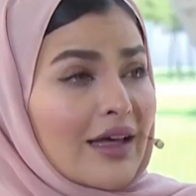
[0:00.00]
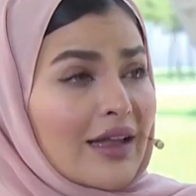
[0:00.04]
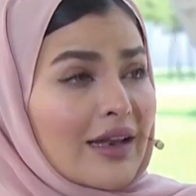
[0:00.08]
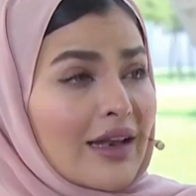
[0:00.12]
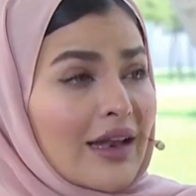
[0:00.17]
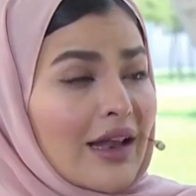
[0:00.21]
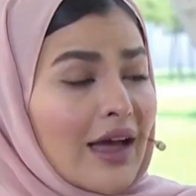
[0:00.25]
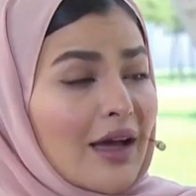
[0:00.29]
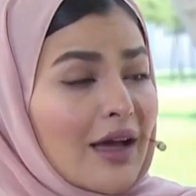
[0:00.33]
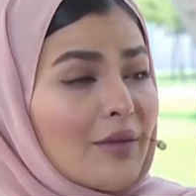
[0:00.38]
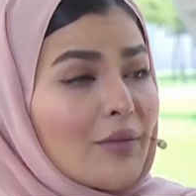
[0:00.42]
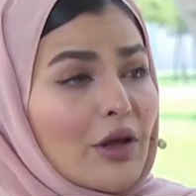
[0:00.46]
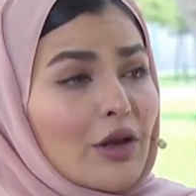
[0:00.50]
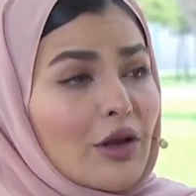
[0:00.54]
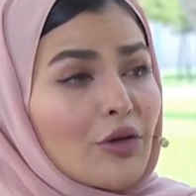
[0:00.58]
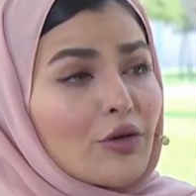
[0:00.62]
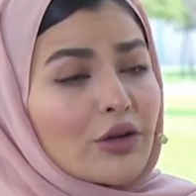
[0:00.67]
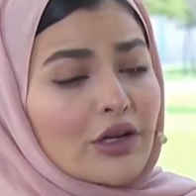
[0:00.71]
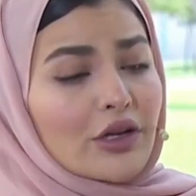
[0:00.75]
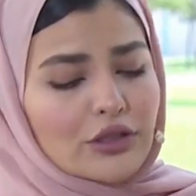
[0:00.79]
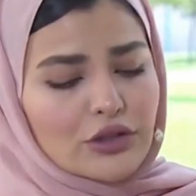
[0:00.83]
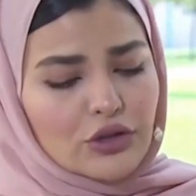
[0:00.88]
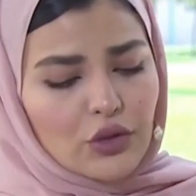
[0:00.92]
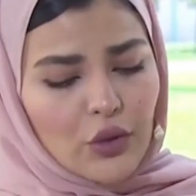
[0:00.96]
العمل
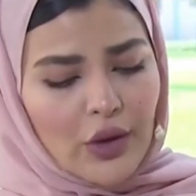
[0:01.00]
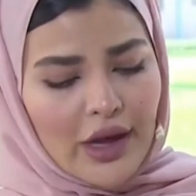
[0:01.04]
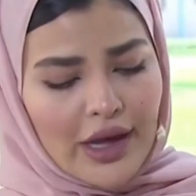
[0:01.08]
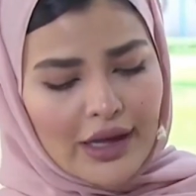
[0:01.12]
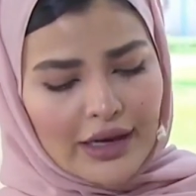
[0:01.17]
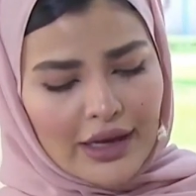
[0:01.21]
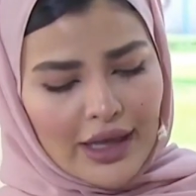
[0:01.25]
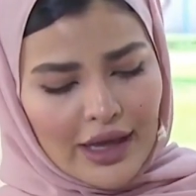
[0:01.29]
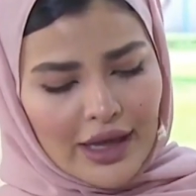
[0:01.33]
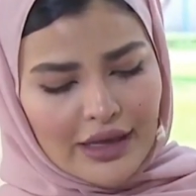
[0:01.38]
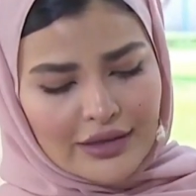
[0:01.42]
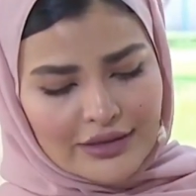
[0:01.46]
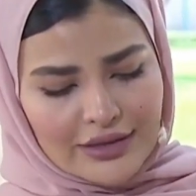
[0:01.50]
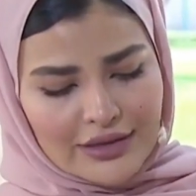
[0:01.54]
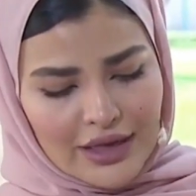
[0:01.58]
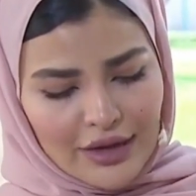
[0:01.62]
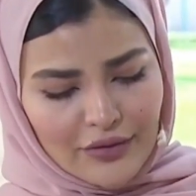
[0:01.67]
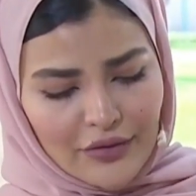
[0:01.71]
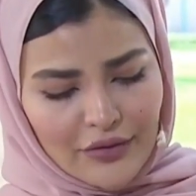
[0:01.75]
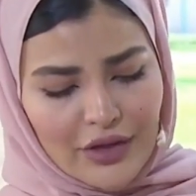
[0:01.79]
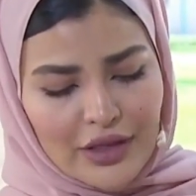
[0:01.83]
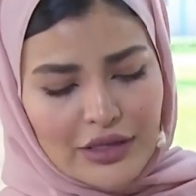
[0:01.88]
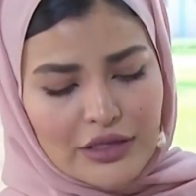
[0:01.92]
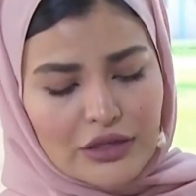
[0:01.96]
هنا سؤالي
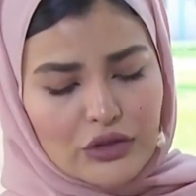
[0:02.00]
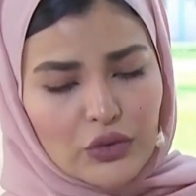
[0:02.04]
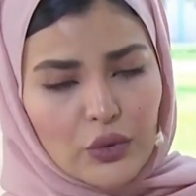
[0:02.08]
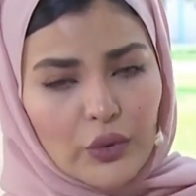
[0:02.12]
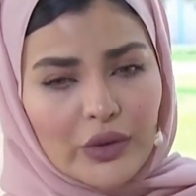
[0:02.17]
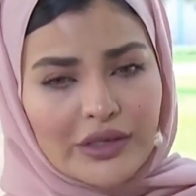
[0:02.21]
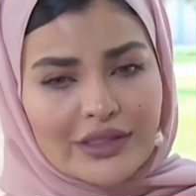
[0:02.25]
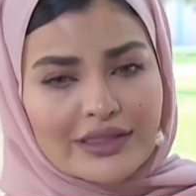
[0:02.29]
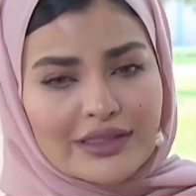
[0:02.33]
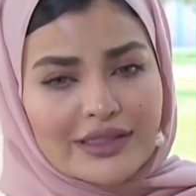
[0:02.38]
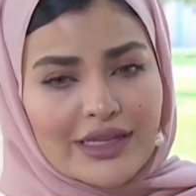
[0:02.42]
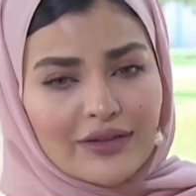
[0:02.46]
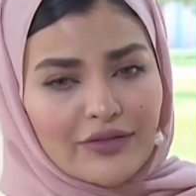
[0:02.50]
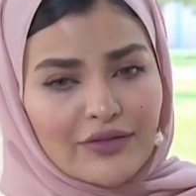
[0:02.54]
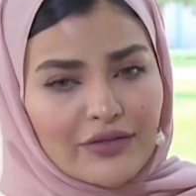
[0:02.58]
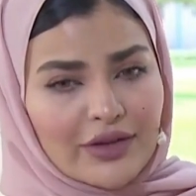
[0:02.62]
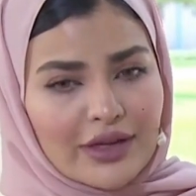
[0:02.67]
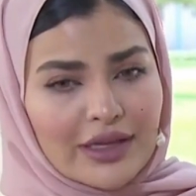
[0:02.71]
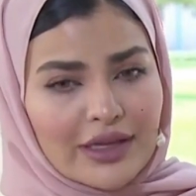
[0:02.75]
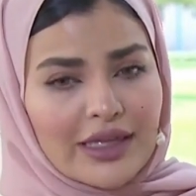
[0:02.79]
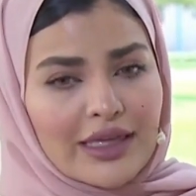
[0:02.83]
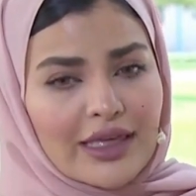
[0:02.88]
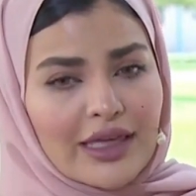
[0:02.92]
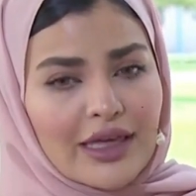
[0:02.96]
التحفيز
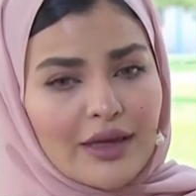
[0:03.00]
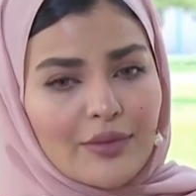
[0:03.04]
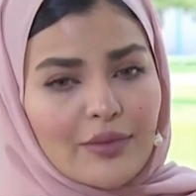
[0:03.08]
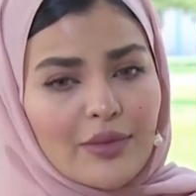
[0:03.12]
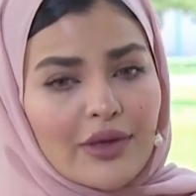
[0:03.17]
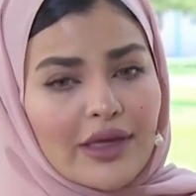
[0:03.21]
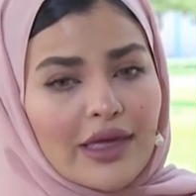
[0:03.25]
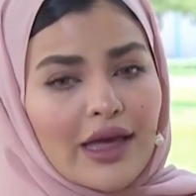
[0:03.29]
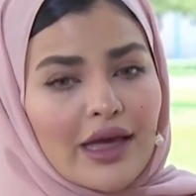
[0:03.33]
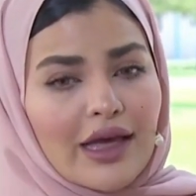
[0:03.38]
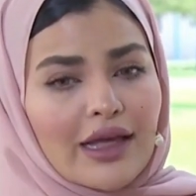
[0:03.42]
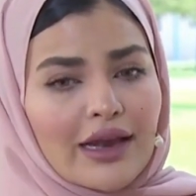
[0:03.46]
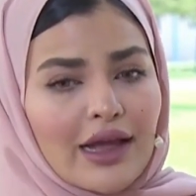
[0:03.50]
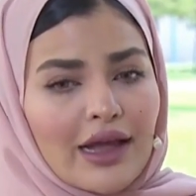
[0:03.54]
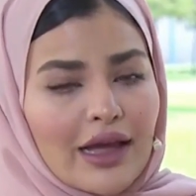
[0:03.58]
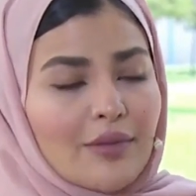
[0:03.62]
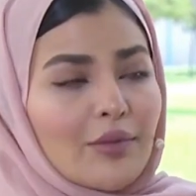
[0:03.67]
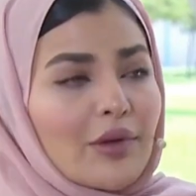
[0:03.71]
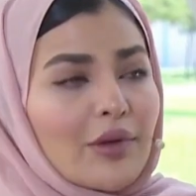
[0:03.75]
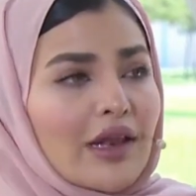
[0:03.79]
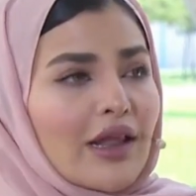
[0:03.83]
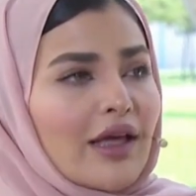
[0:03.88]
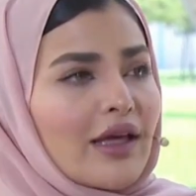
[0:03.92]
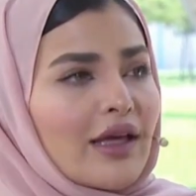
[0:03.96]
والدافعيه
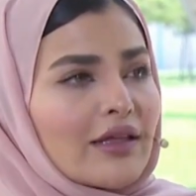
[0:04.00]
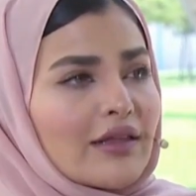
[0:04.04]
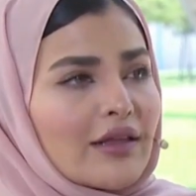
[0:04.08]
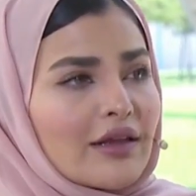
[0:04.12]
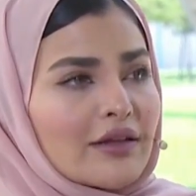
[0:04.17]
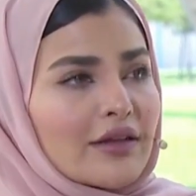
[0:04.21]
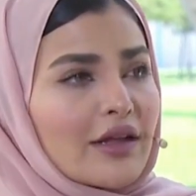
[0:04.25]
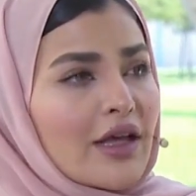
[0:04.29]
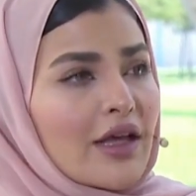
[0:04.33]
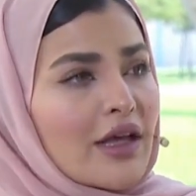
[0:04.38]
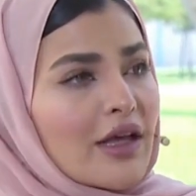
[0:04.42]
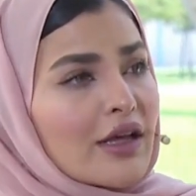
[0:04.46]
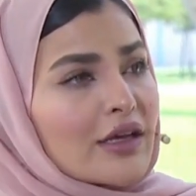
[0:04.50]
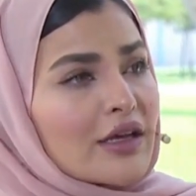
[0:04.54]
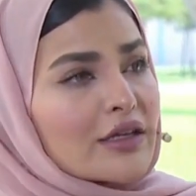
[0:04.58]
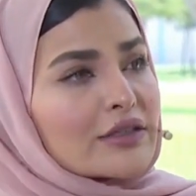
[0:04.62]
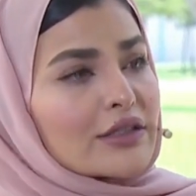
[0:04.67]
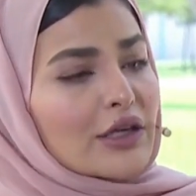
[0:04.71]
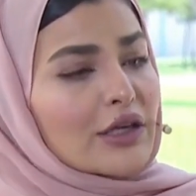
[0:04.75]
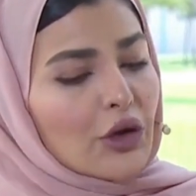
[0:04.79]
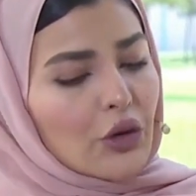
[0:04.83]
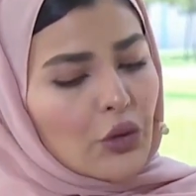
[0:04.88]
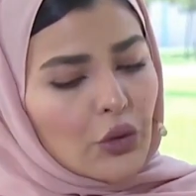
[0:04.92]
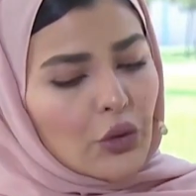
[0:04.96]
بالعمل ايضا
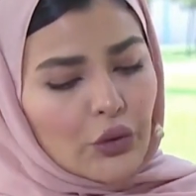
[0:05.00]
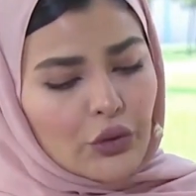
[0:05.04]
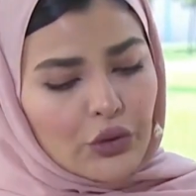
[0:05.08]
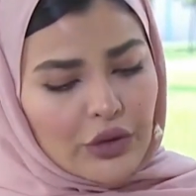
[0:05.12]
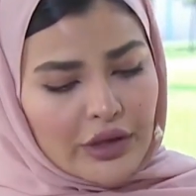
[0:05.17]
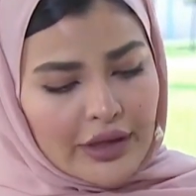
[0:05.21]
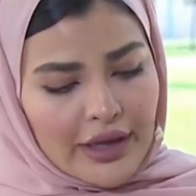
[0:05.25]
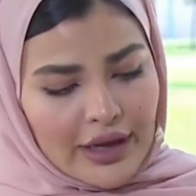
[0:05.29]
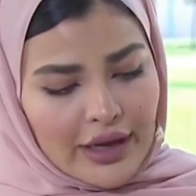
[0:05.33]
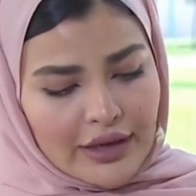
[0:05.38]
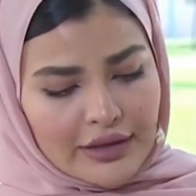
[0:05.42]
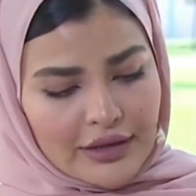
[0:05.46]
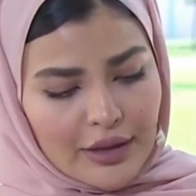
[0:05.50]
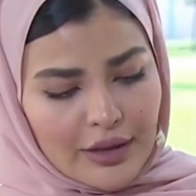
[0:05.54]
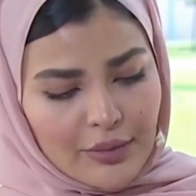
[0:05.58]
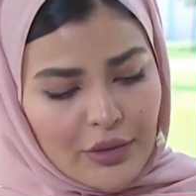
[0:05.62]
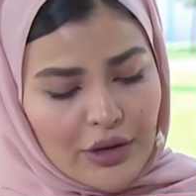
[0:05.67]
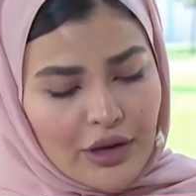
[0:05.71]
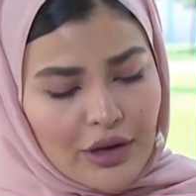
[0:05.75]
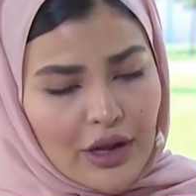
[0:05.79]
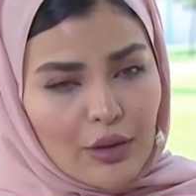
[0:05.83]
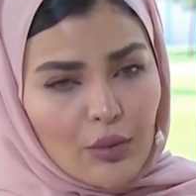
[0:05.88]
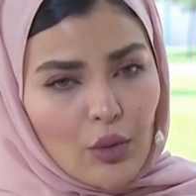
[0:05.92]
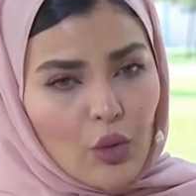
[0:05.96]
تكون يعني
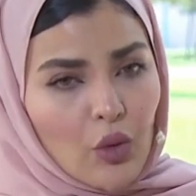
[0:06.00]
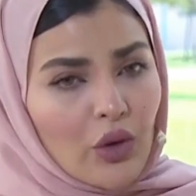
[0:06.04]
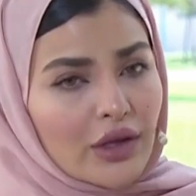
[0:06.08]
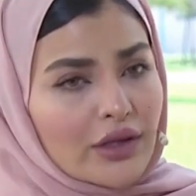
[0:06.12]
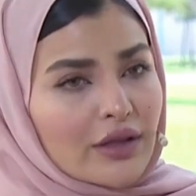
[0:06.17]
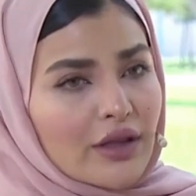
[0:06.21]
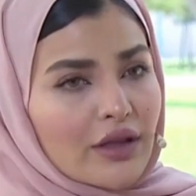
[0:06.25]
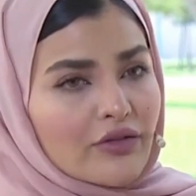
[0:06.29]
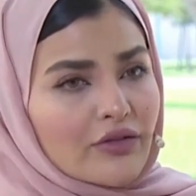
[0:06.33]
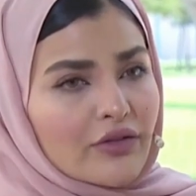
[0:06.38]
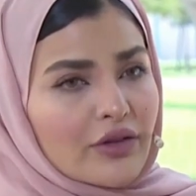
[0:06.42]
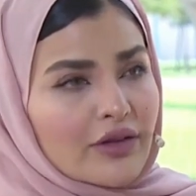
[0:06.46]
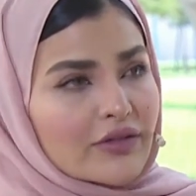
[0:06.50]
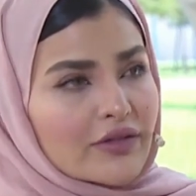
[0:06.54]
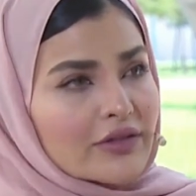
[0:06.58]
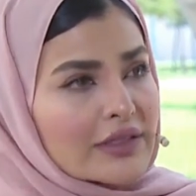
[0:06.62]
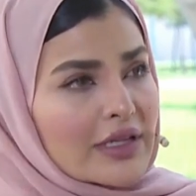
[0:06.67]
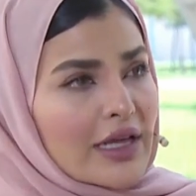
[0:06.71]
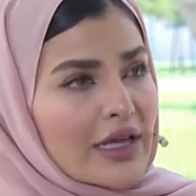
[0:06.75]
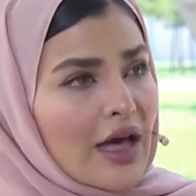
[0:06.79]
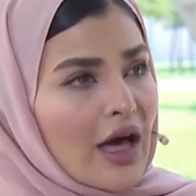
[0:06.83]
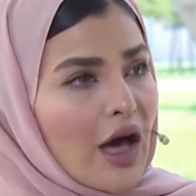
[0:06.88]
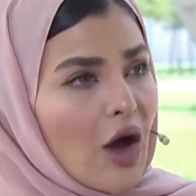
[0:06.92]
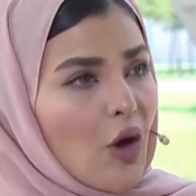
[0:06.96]
من الموظف
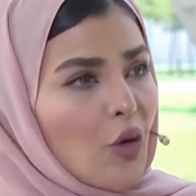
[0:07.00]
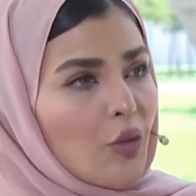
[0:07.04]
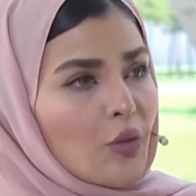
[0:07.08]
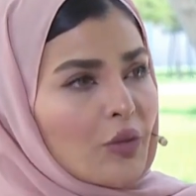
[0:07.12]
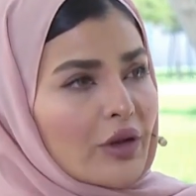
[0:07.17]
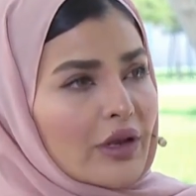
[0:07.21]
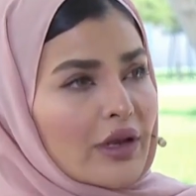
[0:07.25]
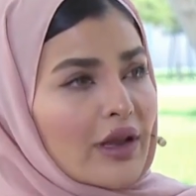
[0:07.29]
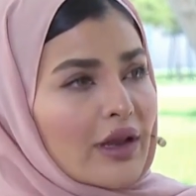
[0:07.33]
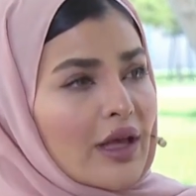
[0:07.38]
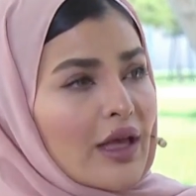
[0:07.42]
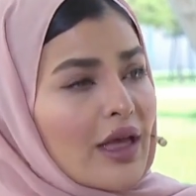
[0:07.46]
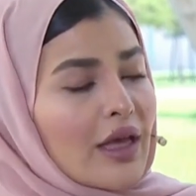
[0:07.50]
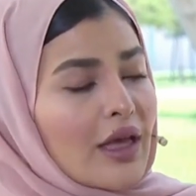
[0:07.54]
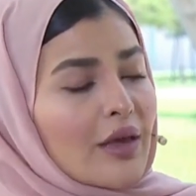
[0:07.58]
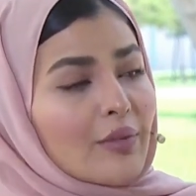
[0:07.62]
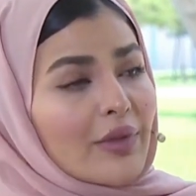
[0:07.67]
نفسه او من